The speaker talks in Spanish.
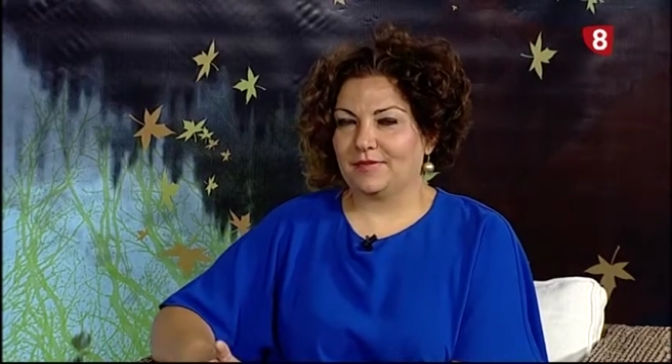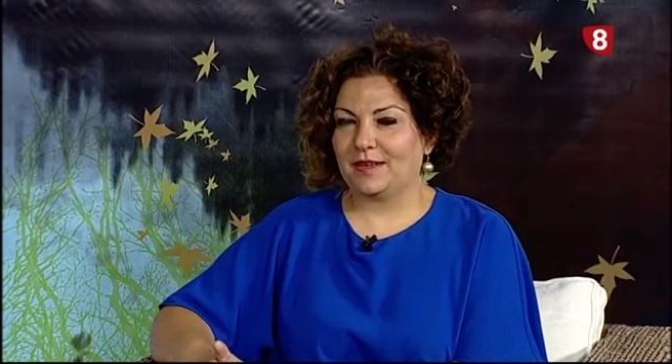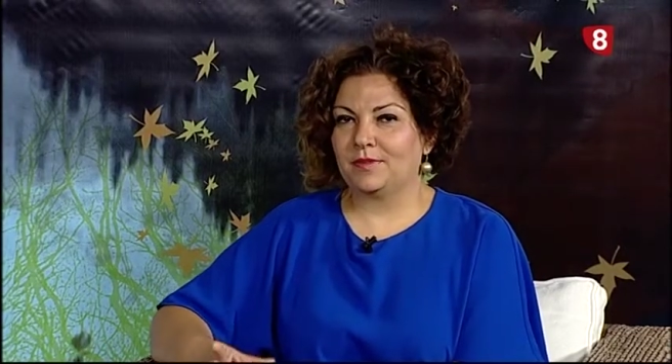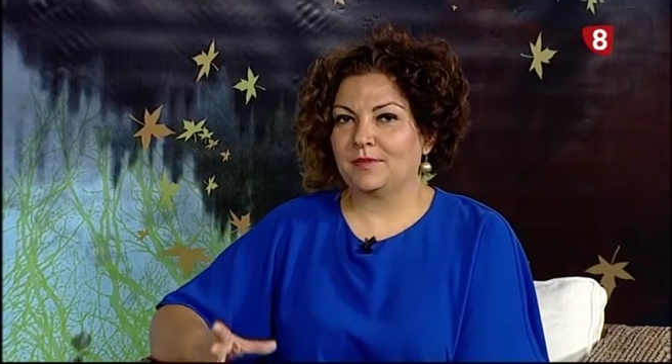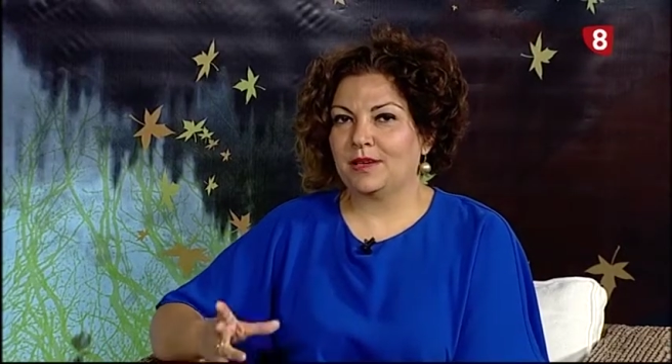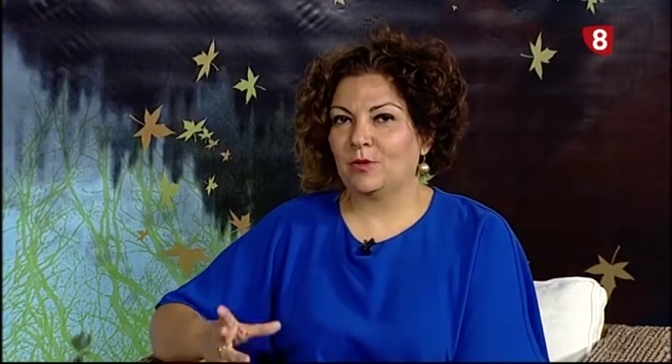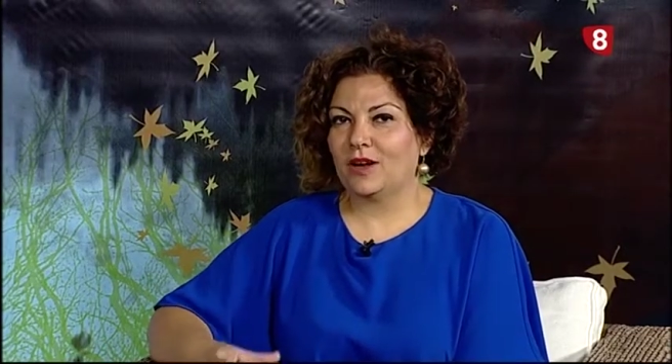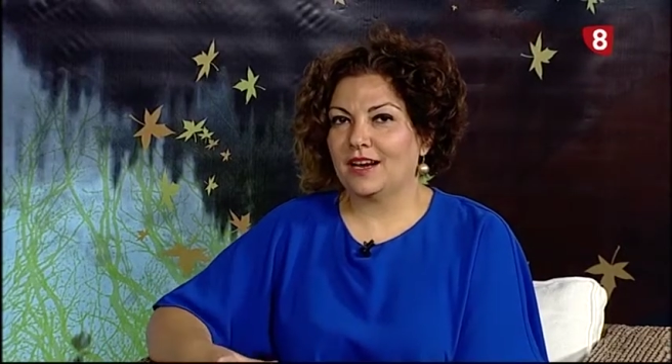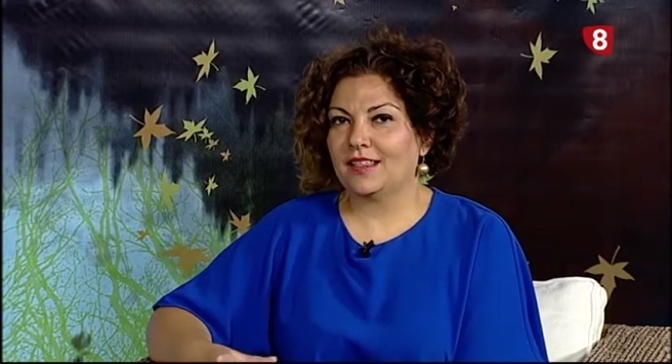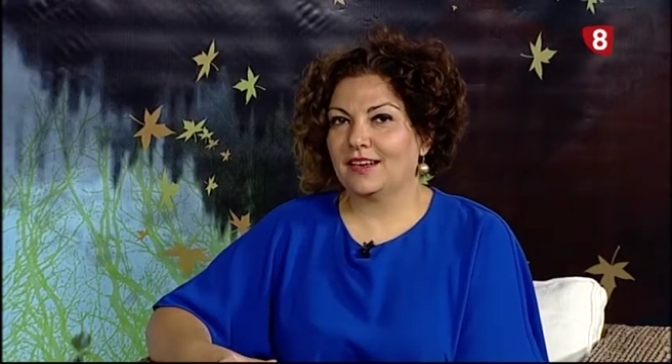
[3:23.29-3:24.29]
En primer
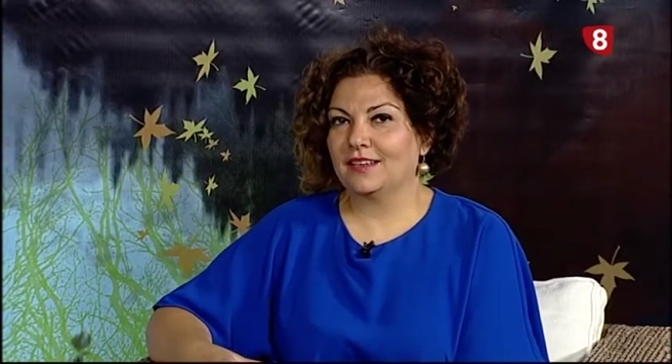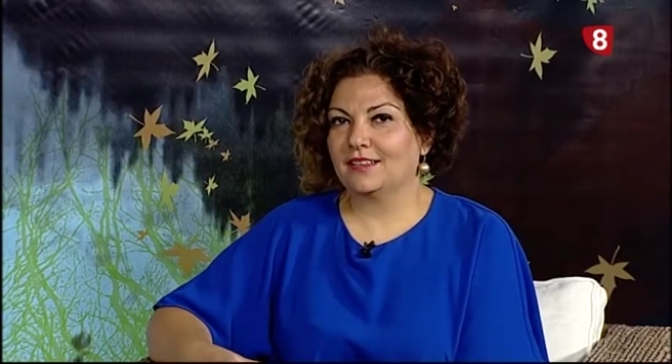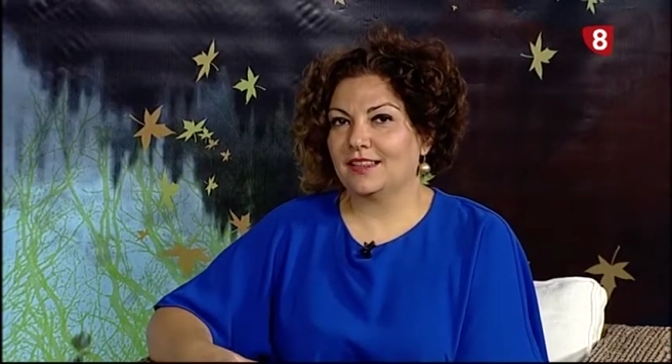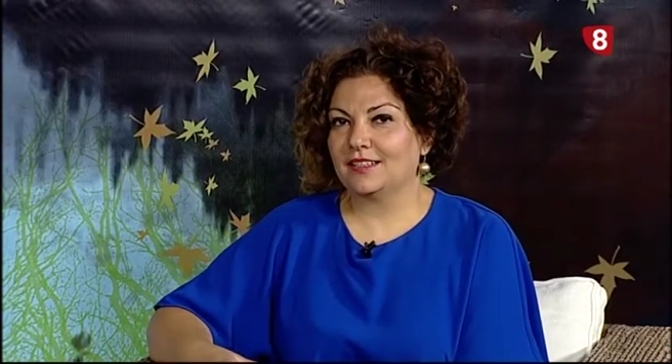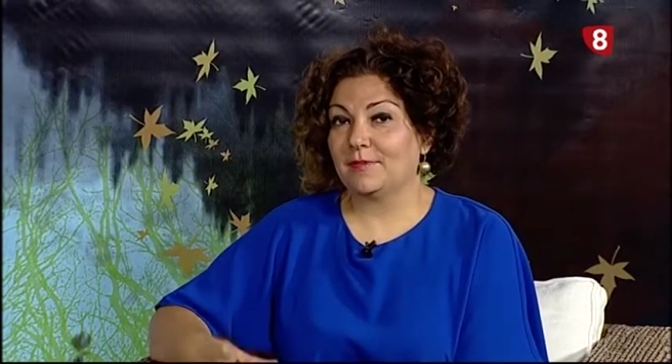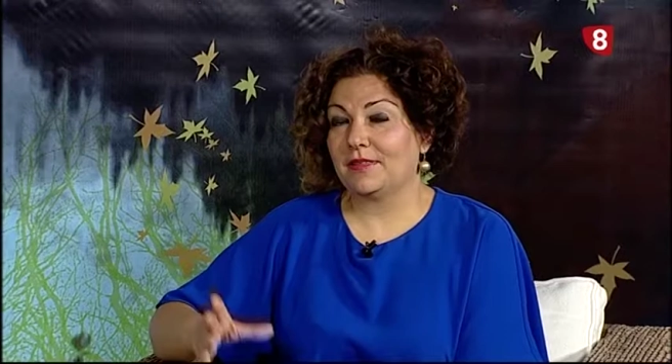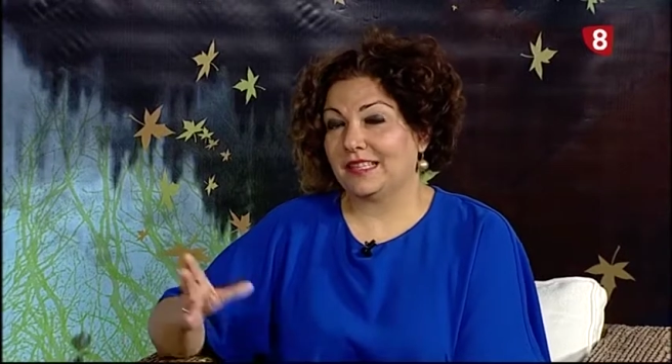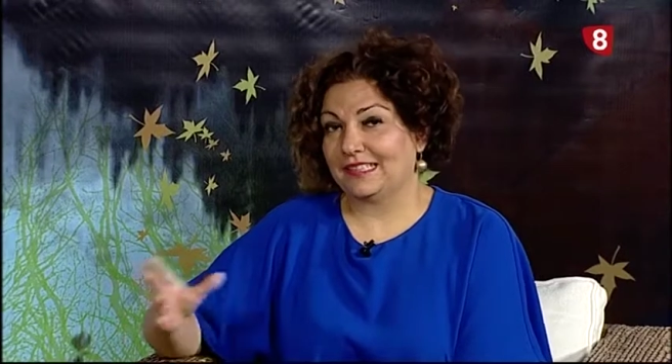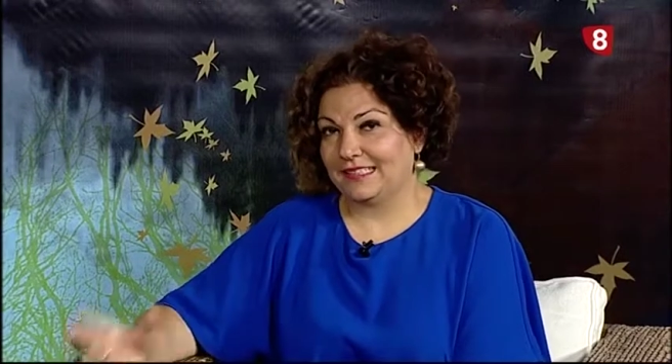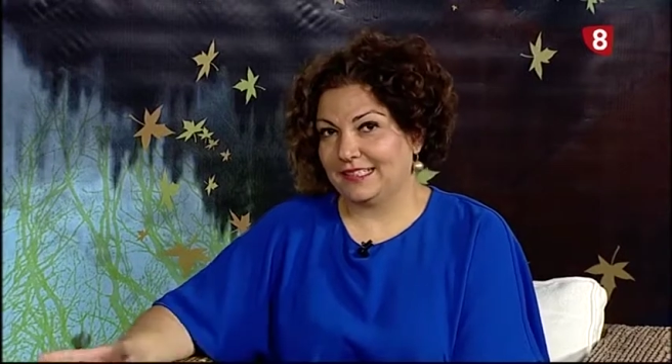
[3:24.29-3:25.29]
lugar, dar las gracias a
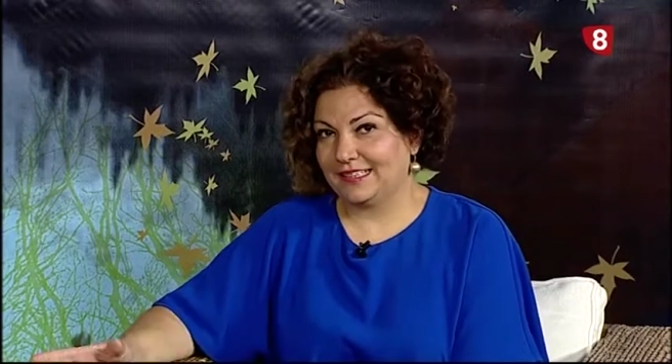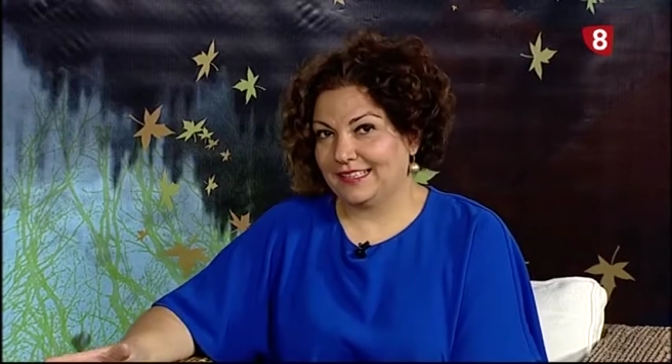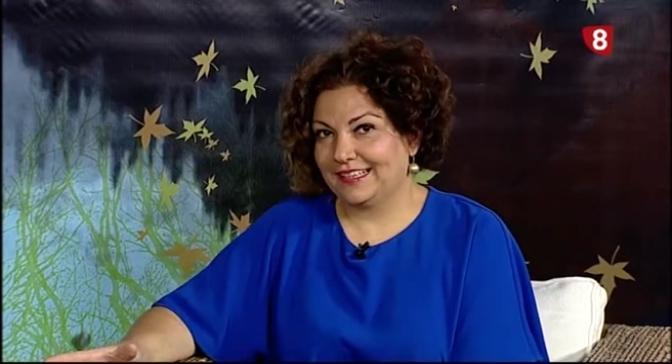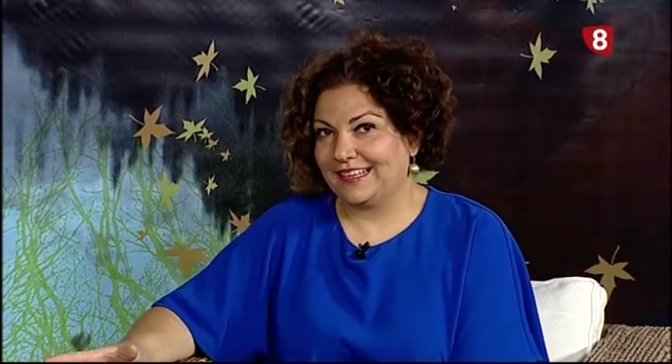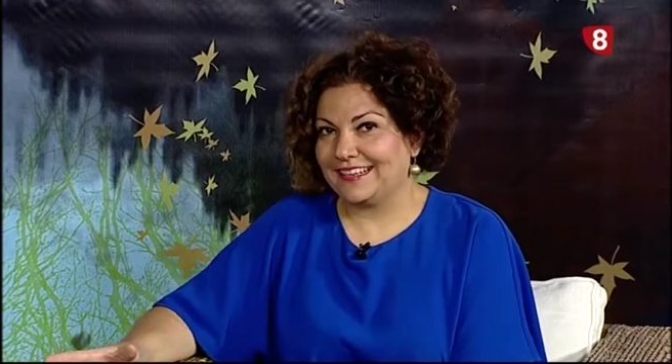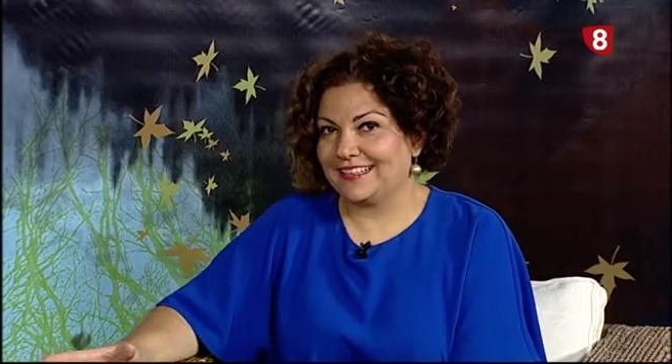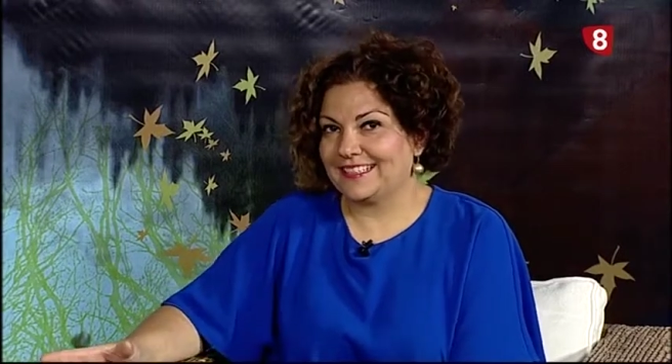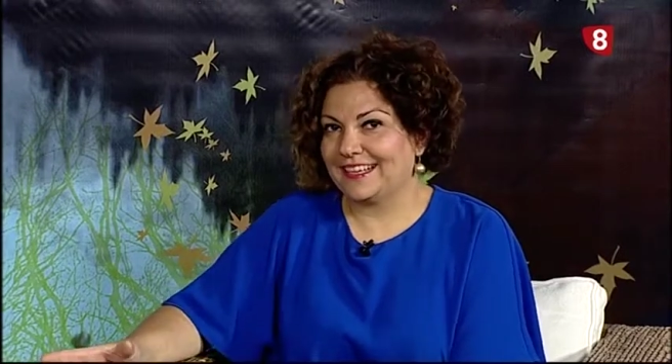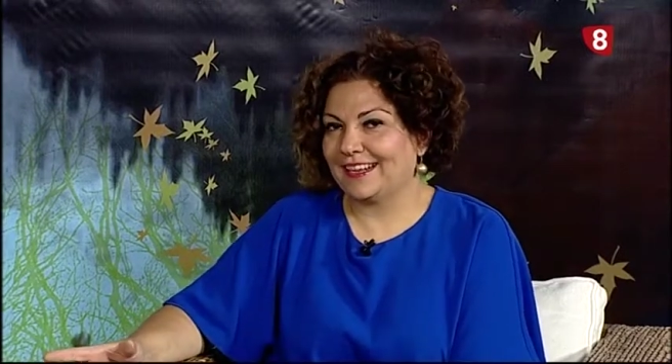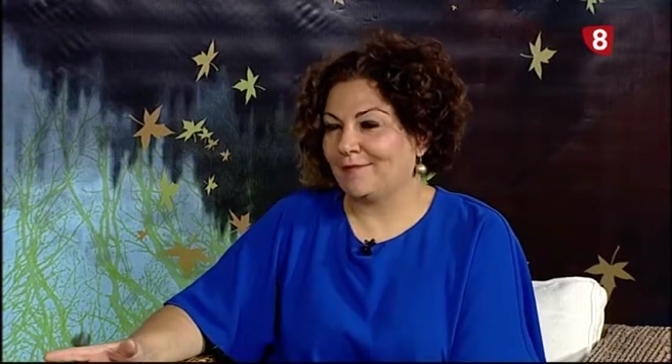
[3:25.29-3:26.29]
Vicente, que
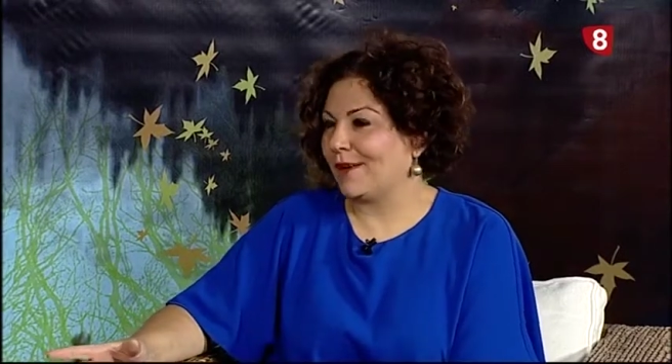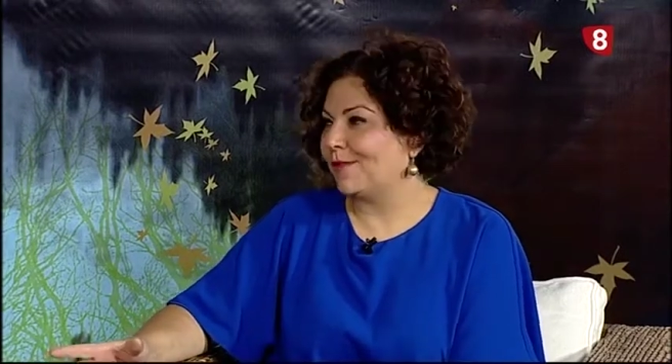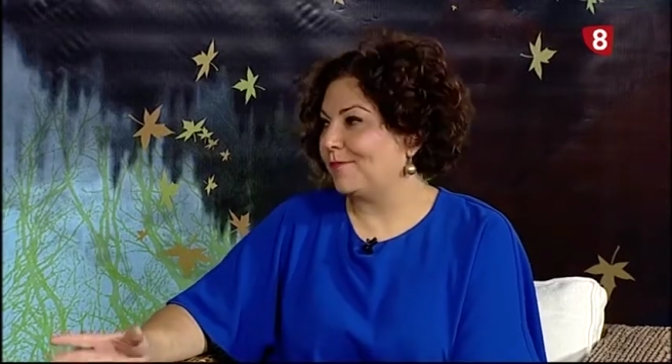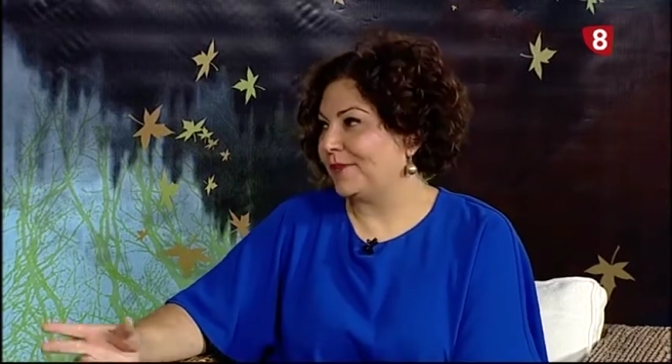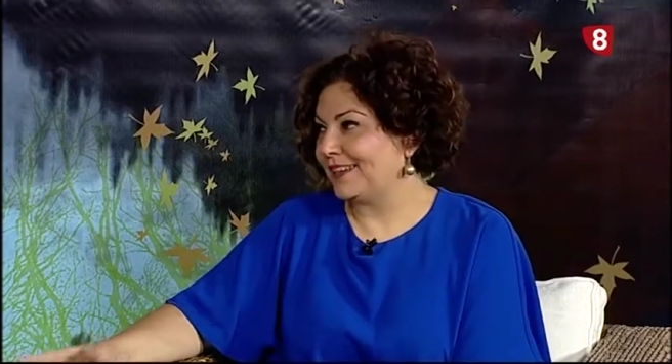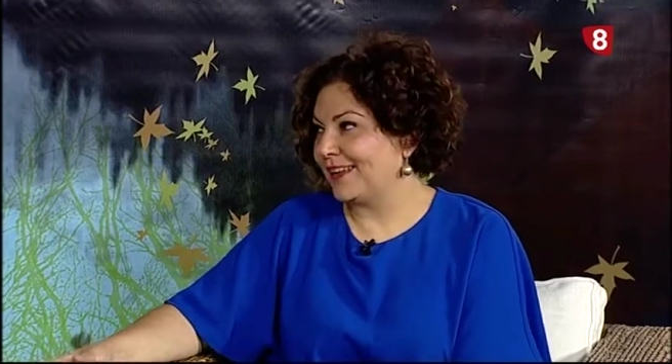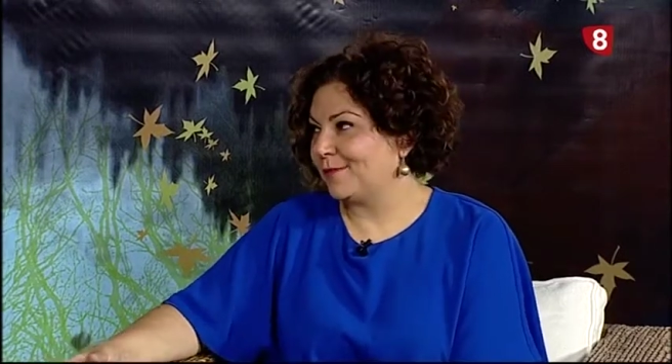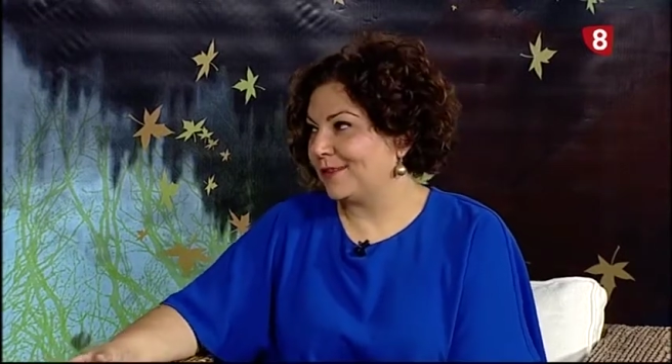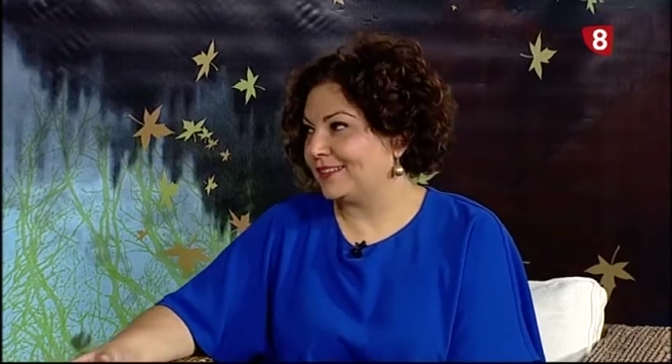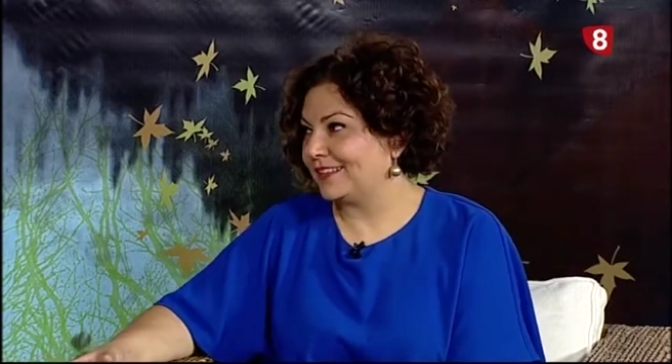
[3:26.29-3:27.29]
es el que me acompaña
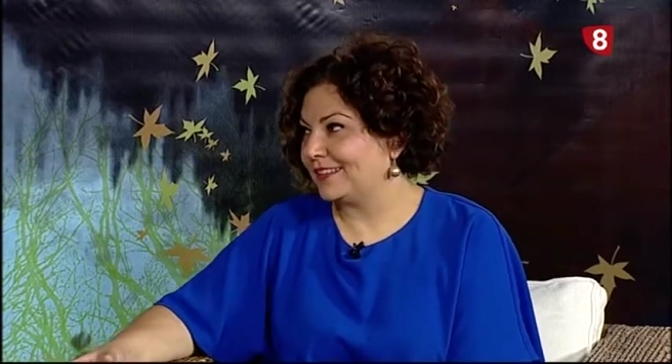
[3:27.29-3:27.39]
durante